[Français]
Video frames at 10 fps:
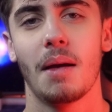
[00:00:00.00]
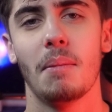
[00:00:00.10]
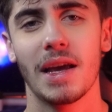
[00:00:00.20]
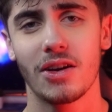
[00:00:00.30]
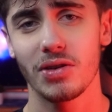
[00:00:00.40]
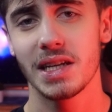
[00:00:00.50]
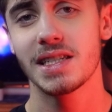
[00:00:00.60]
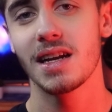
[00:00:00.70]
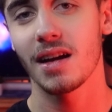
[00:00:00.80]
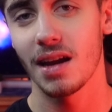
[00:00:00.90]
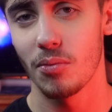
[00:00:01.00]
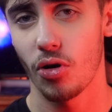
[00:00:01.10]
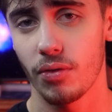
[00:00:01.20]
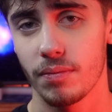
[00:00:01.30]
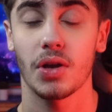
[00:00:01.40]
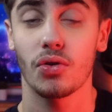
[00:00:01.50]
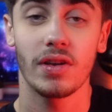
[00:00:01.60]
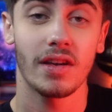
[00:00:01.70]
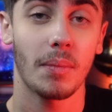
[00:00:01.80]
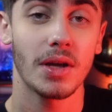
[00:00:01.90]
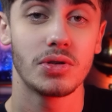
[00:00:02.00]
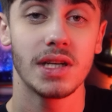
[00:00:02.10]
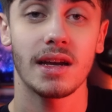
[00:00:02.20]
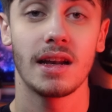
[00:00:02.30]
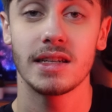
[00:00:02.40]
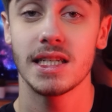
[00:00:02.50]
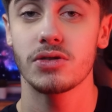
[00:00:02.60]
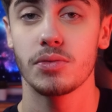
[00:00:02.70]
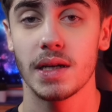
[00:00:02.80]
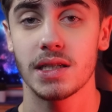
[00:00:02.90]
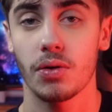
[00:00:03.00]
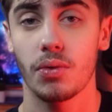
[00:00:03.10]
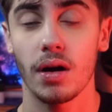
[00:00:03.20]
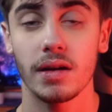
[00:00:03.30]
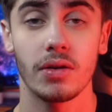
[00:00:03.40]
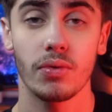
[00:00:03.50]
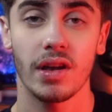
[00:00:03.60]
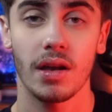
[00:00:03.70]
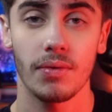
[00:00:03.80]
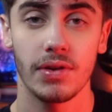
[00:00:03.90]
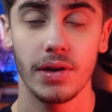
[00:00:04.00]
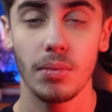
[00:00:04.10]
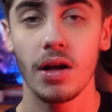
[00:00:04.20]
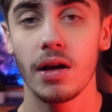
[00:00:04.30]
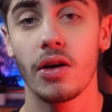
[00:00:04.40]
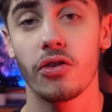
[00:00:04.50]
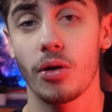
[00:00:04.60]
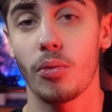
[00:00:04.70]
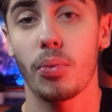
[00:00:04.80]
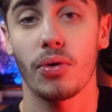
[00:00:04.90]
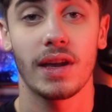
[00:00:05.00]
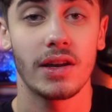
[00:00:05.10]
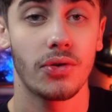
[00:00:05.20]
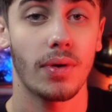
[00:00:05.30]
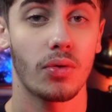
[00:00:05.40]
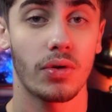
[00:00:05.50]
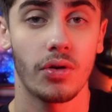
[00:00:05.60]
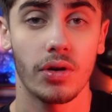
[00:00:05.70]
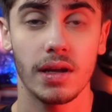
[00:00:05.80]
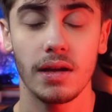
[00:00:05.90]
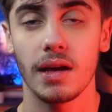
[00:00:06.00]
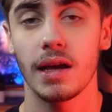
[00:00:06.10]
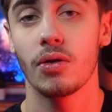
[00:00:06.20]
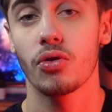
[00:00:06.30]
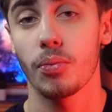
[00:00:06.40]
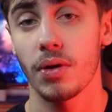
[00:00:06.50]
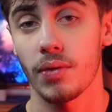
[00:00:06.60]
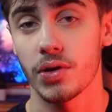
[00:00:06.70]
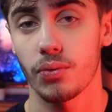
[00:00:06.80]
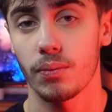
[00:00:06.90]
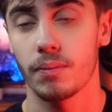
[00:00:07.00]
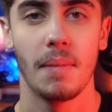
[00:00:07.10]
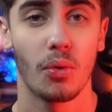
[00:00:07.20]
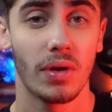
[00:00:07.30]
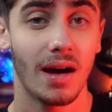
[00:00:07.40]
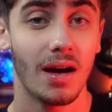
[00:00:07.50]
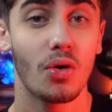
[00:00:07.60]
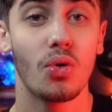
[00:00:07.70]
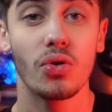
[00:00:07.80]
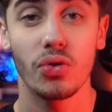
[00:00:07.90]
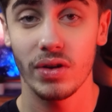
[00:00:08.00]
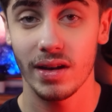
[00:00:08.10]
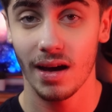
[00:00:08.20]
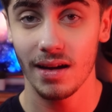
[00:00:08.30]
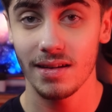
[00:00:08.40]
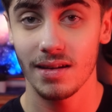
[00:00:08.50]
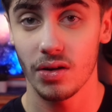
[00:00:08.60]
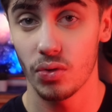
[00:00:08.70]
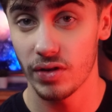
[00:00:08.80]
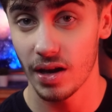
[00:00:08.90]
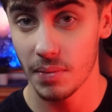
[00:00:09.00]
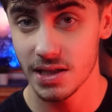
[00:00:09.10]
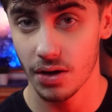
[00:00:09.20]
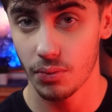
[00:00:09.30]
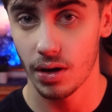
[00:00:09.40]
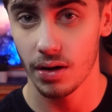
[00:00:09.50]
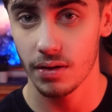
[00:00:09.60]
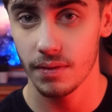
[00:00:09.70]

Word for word: Mais qu'en est-il réellement Parce que c'est sympa de dire qu'il existe une matière noire qui nous est invisible seulement pour satisfaire nos théories et nos observations. Mais on n'a aucune trace de cette matière noire.